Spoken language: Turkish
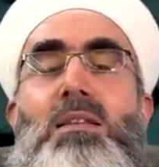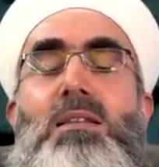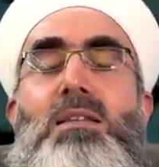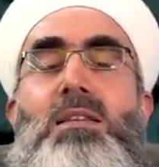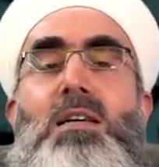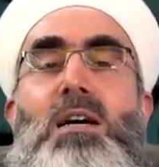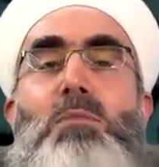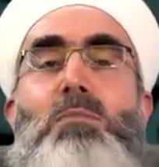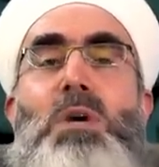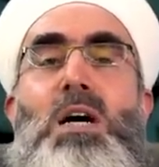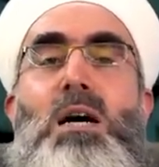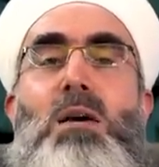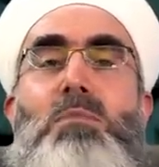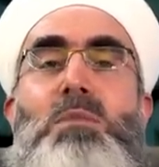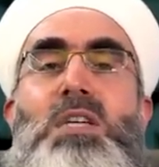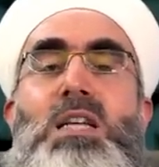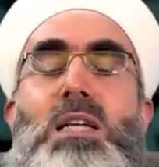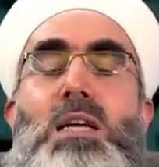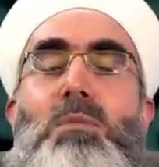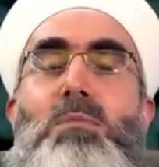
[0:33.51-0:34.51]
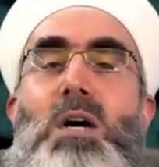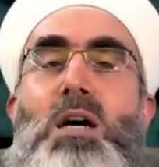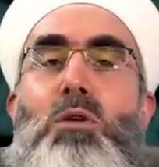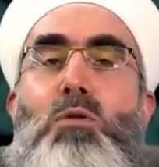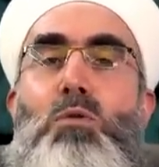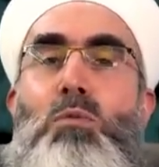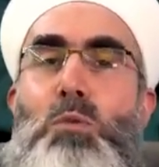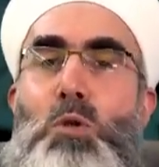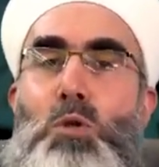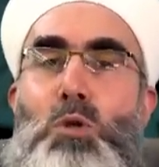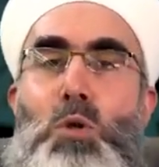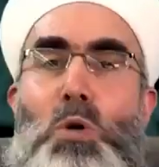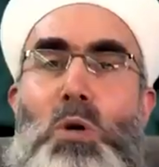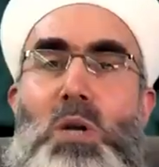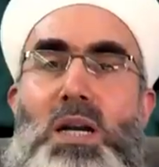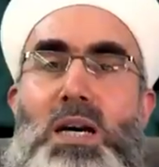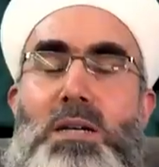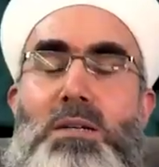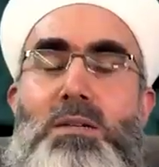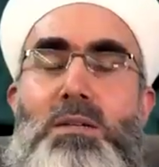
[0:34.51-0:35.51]
tamamıyla mahrum
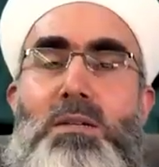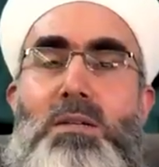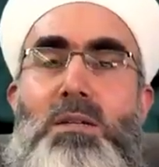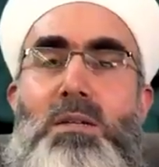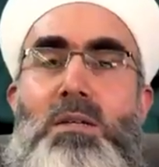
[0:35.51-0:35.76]
oluyorlar.